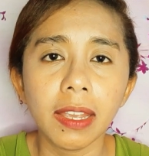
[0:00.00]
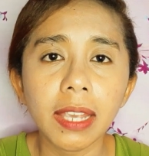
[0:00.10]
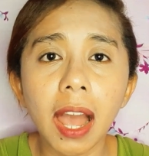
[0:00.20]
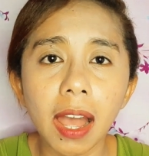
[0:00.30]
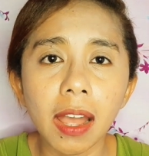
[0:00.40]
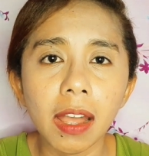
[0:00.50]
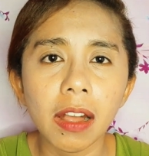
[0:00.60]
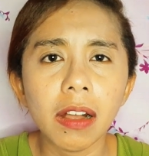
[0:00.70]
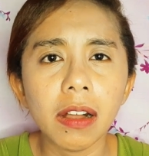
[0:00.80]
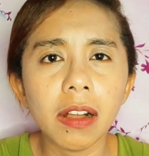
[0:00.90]
kak
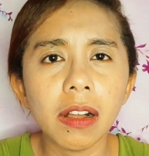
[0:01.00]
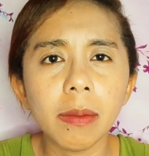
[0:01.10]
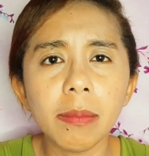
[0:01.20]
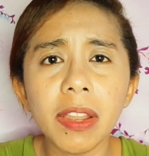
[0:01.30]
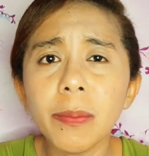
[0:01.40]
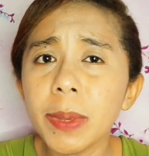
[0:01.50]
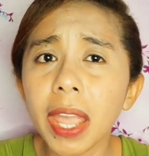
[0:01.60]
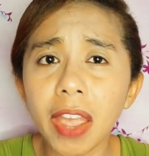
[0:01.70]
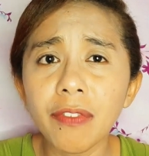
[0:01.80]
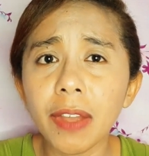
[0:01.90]
um, lebih
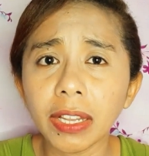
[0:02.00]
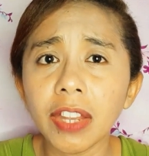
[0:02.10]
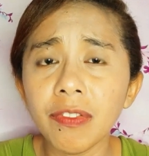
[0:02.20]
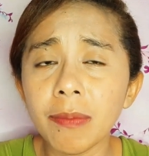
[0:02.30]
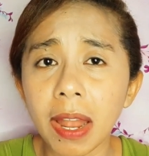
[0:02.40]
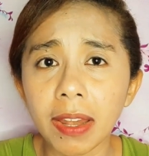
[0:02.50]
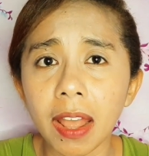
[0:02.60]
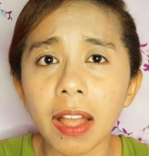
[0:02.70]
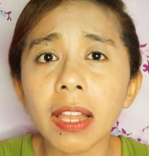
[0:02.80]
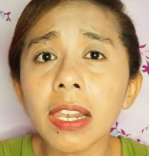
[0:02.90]
efektif
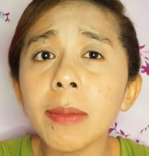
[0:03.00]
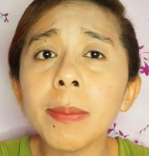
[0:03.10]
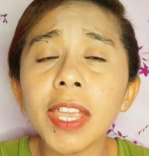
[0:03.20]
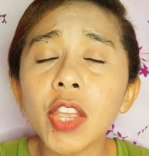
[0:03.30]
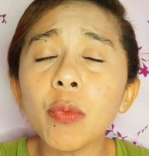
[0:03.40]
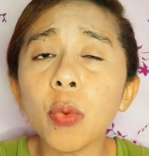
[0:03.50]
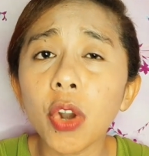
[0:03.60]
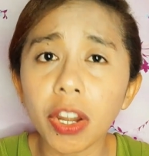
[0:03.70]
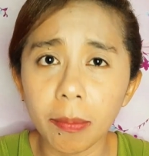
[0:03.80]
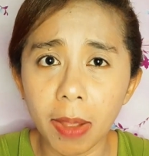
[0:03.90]
mana, lebih
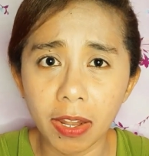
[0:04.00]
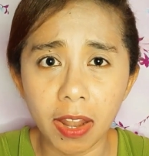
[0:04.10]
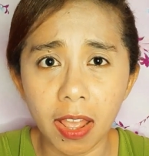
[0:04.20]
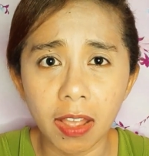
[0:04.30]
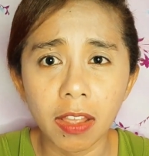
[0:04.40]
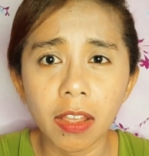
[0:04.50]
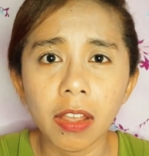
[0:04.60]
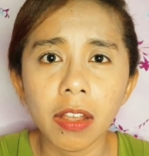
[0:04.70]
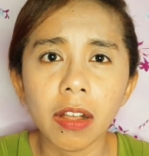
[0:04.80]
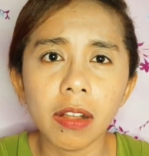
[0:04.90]
work mana,
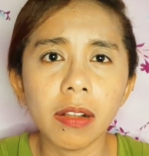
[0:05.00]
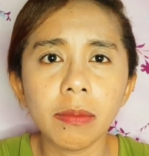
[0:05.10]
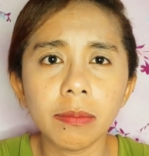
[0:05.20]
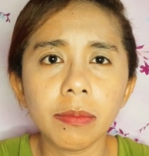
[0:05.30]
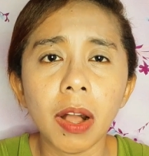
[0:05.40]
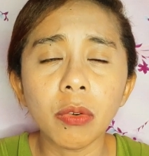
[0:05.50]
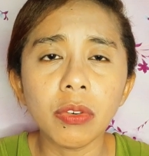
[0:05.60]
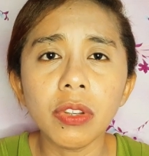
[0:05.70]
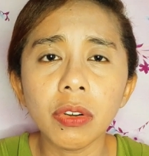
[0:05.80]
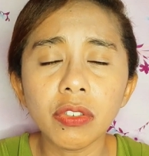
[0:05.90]
um,
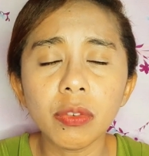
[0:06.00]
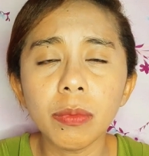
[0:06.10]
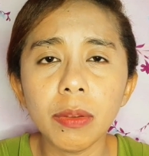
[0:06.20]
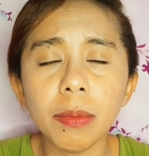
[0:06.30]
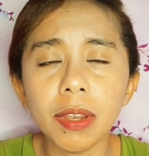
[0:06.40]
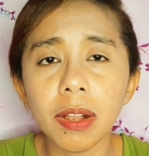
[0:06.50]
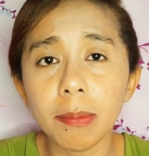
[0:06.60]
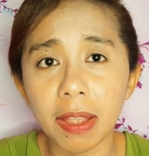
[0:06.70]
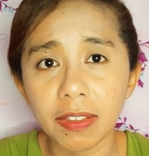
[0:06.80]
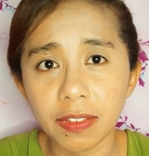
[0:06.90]
audio subliminal
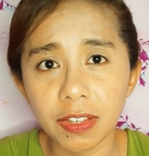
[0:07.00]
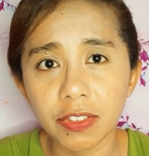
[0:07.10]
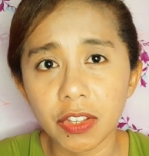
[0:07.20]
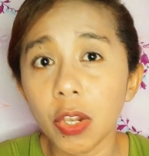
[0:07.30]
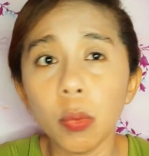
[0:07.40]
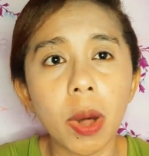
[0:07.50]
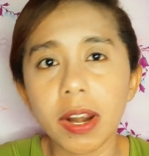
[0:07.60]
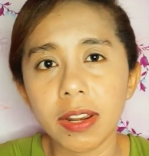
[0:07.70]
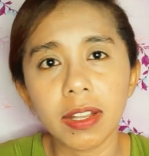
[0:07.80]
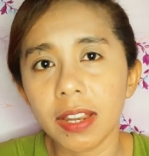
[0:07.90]
message luar
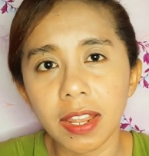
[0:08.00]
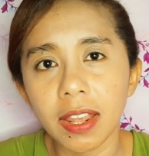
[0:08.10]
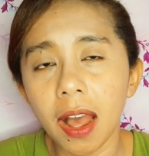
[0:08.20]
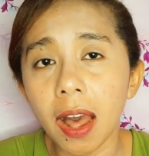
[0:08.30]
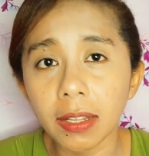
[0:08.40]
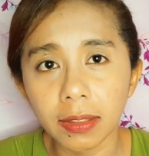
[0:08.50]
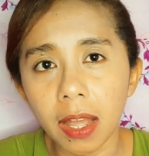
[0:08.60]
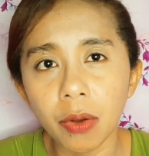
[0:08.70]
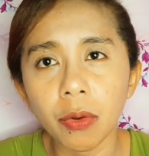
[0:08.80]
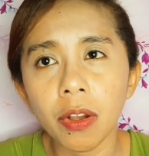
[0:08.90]
negeri
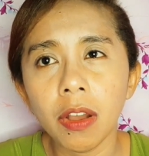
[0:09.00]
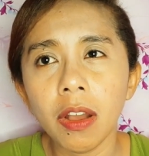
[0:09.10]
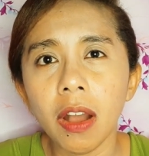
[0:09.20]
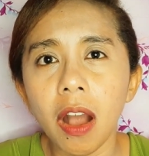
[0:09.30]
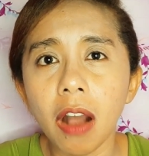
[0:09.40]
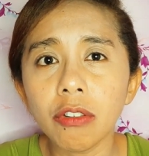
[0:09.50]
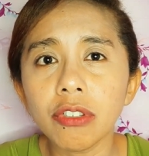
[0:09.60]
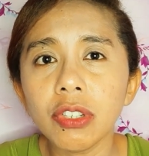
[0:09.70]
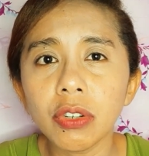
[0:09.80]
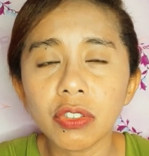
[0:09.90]
atau
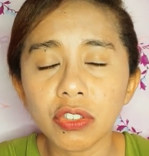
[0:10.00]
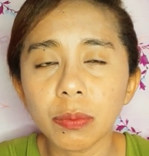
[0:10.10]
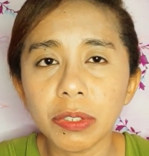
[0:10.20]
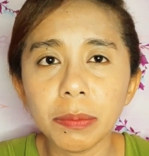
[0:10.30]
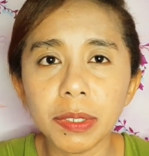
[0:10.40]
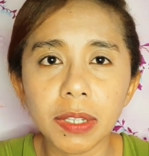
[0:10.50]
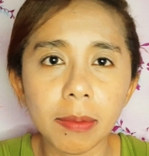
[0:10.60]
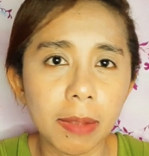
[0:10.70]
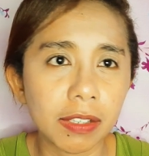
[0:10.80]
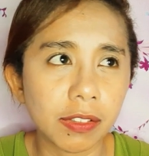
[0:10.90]
audio subliminal
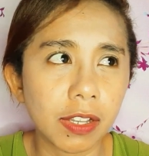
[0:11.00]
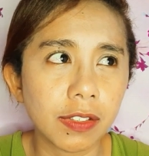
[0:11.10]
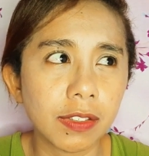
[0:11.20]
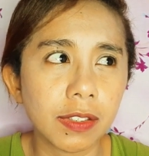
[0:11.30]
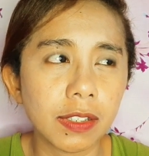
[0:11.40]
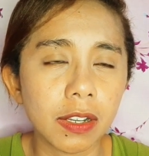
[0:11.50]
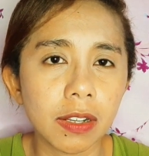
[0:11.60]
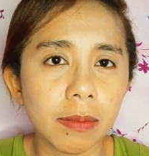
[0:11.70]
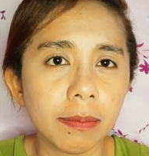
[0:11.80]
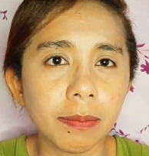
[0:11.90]
message
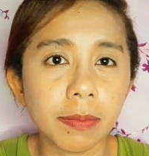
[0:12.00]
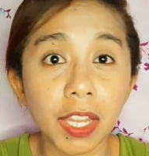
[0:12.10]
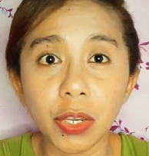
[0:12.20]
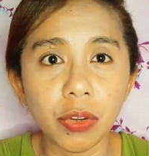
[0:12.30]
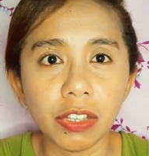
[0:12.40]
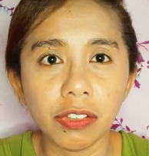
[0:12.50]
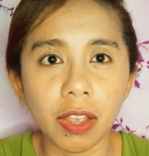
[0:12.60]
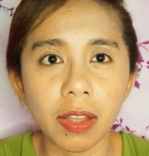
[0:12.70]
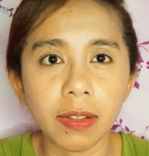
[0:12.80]
um, Indonesia.